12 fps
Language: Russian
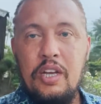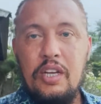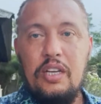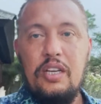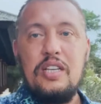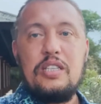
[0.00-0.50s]

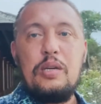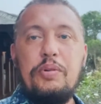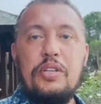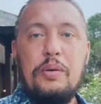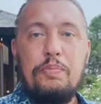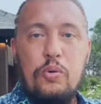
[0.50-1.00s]
И если бы
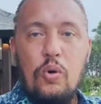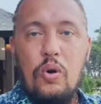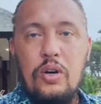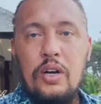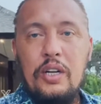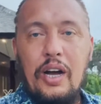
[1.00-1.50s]
не
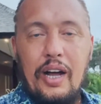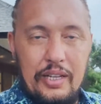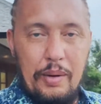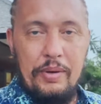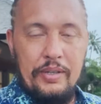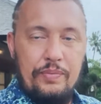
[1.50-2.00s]
Бог,
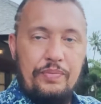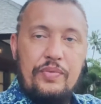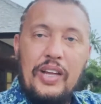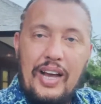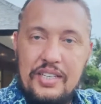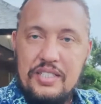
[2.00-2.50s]
она бы
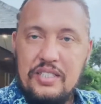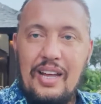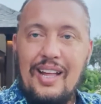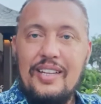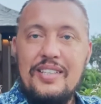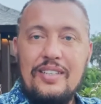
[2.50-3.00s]

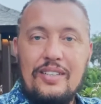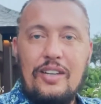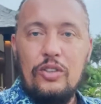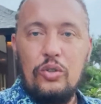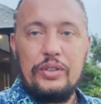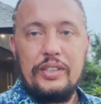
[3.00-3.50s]
осталась
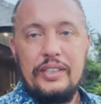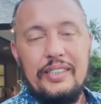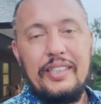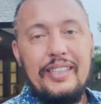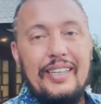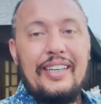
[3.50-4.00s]
голодной. И
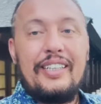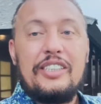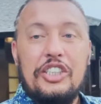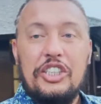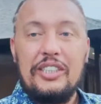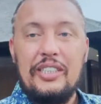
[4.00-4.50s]
она
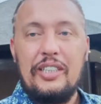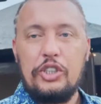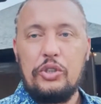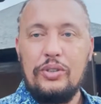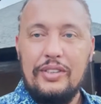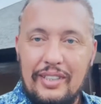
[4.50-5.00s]
решила,
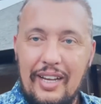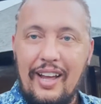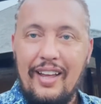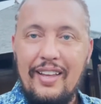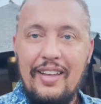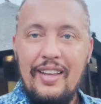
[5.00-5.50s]
что да,
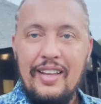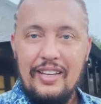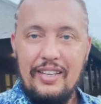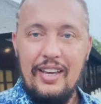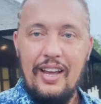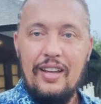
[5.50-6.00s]

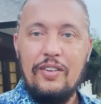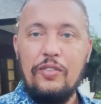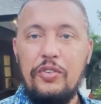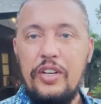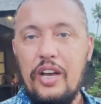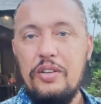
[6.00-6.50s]
я
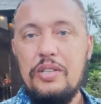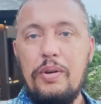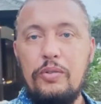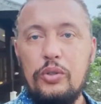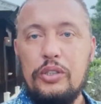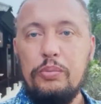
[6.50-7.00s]
веряю себя
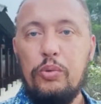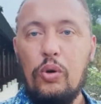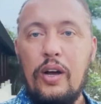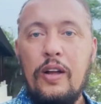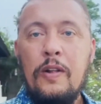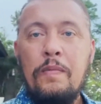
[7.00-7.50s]
в руки Бога.